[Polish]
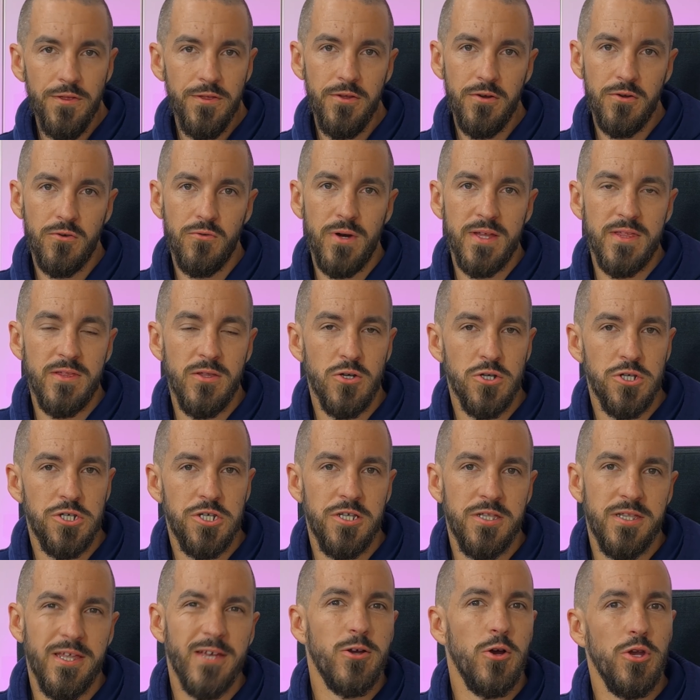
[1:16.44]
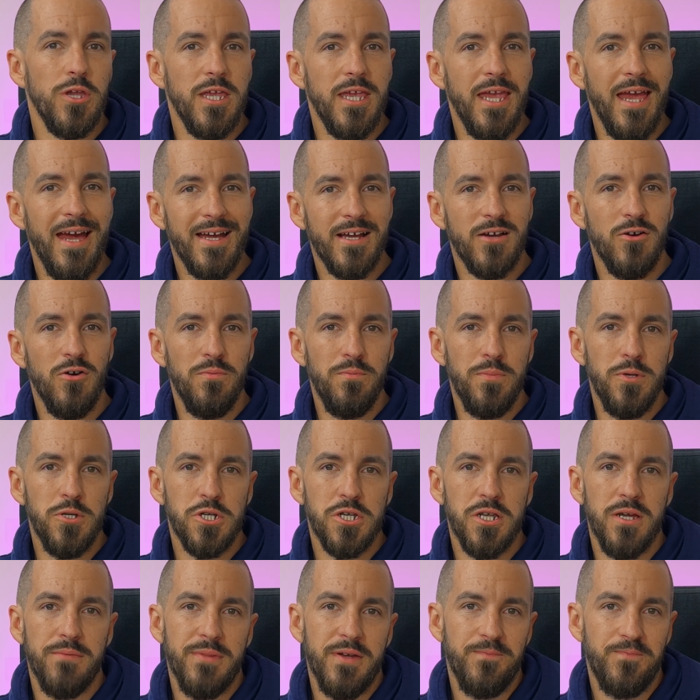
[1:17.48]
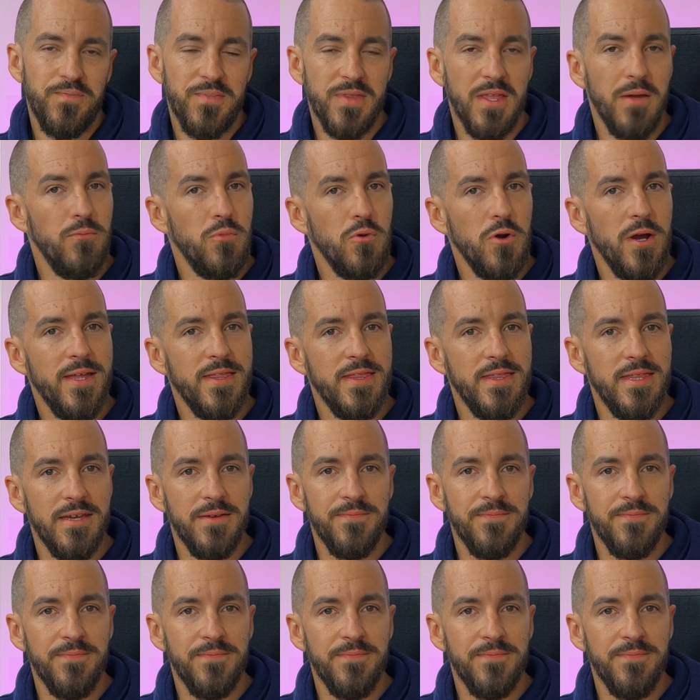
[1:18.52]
dokładności tego, jak opiszemy te błędy,